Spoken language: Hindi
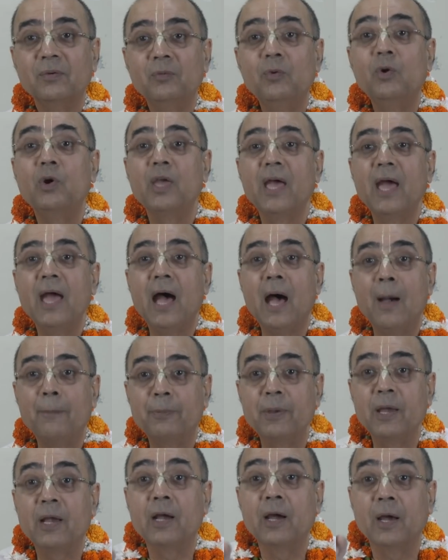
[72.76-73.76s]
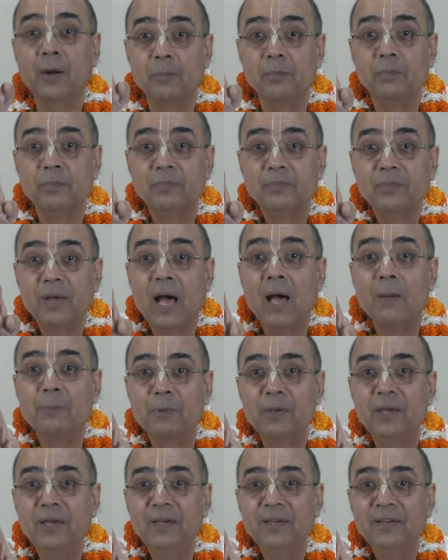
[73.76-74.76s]
वो क्या है आपके कर्म
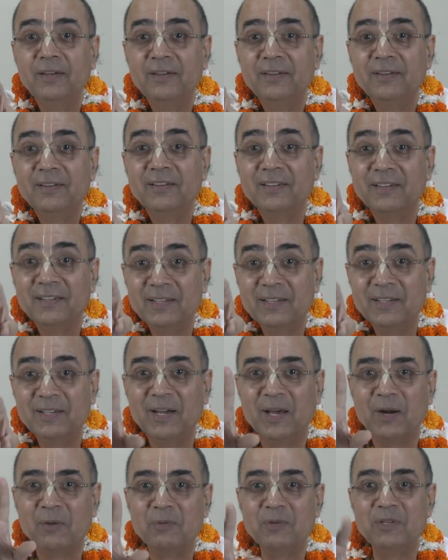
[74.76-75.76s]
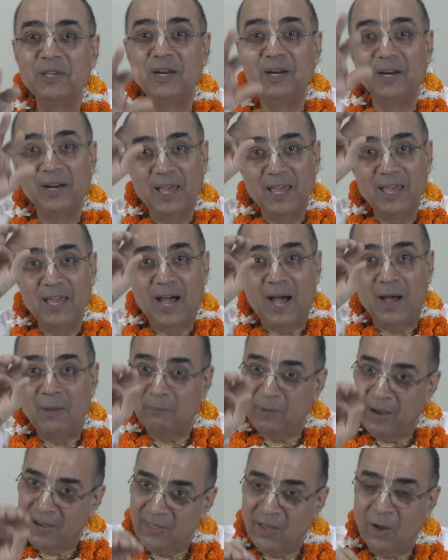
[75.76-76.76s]
आपके कर्म, ये नए
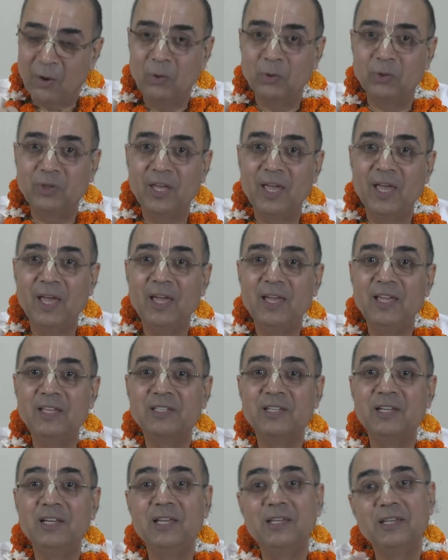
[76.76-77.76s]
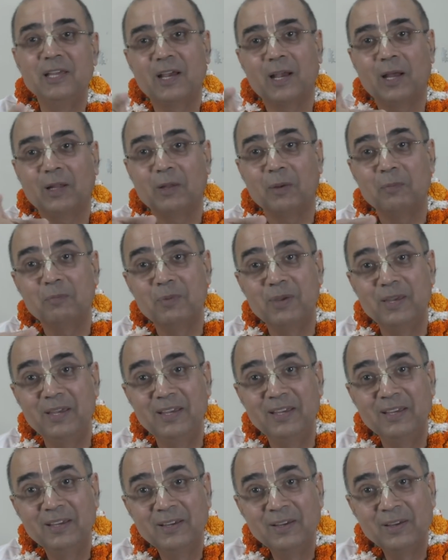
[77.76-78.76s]
पैदा होते हैं इसलिए ये खत्म भी
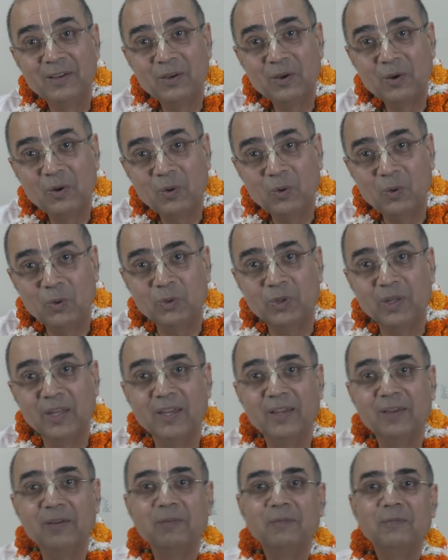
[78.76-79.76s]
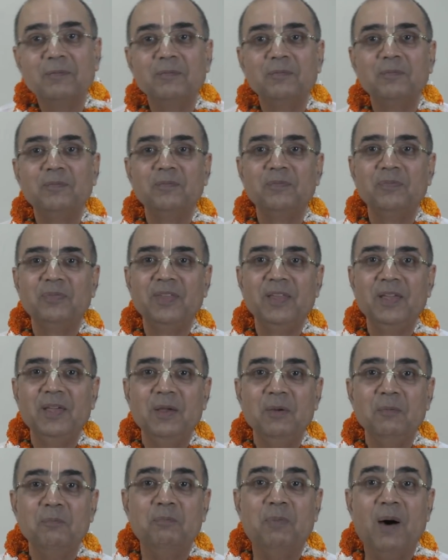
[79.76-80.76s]
होते हैं
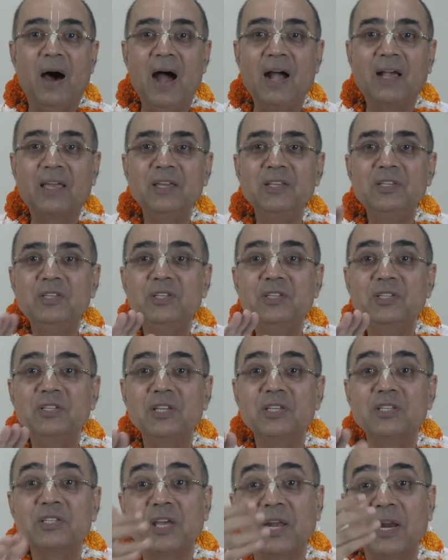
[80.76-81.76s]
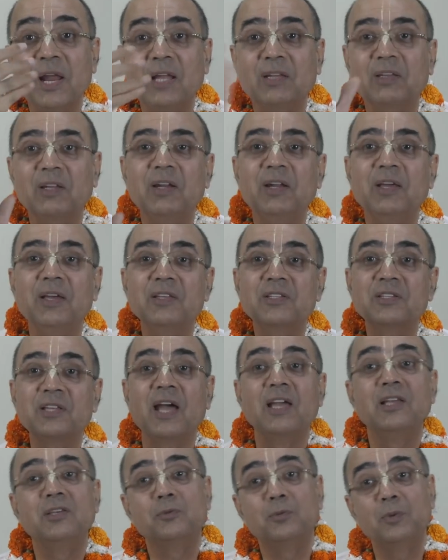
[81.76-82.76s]
बाकी चीजें सनातन है
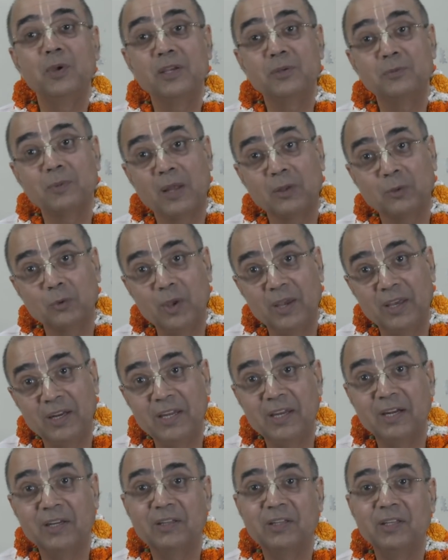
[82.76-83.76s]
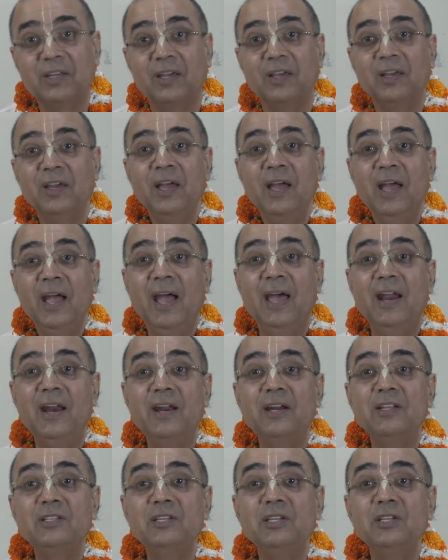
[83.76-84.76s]
साइंस भी इस बात को एग्री करती है
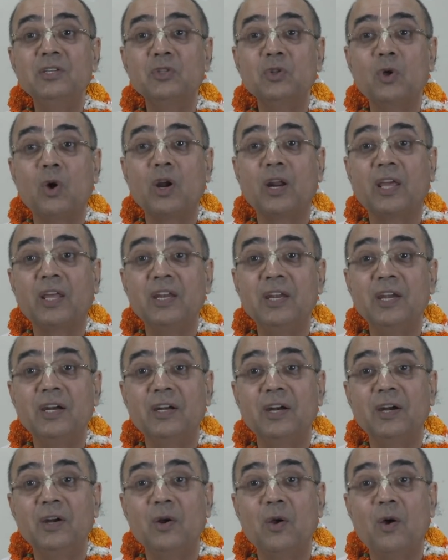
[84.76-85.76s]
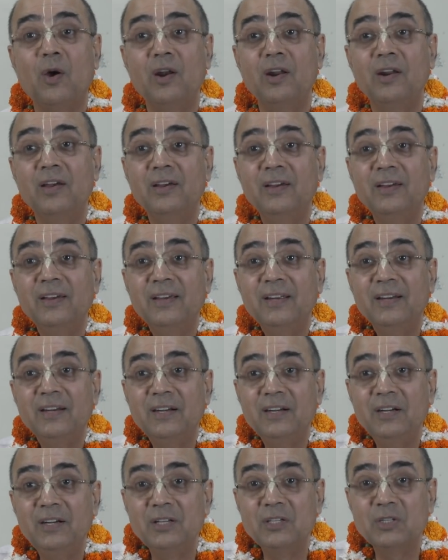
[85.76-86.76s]
एनर्जी इज नॉर क्रिएटेड नॉर
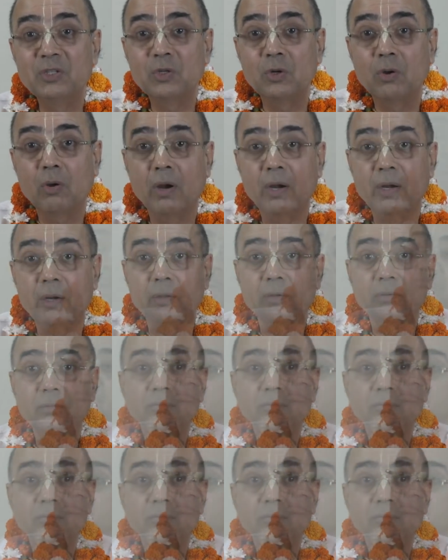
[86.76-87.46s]
डिस्ट्रॉयड